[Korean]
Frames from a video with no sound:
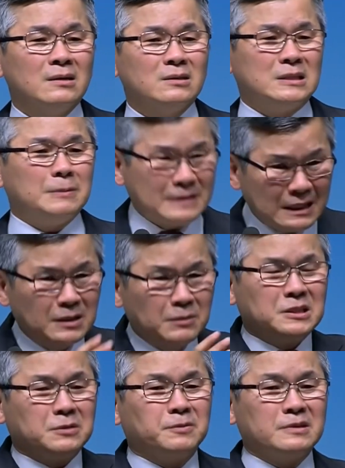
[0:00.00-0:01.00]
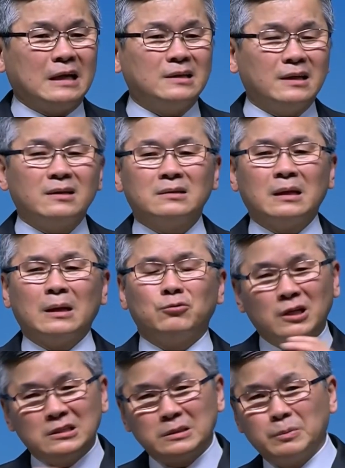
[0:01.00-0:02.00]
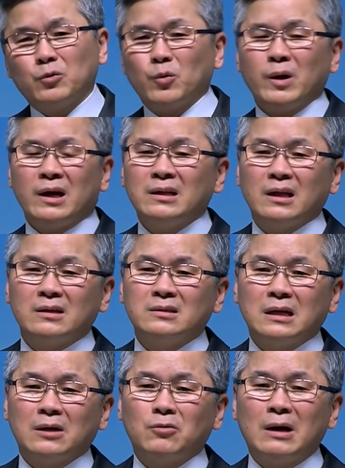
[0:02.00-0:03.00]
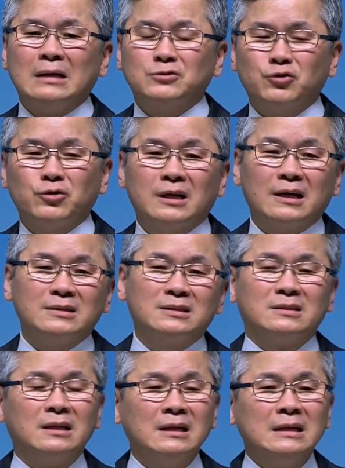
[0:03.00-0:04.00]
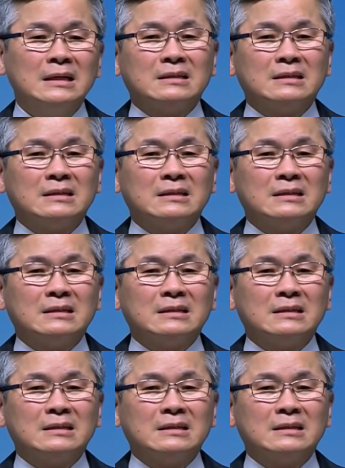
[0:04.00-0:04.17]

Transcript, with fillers: 그 집사님 집은 다 되는데 우리 집은 왜 안 되느냐고 하소연하는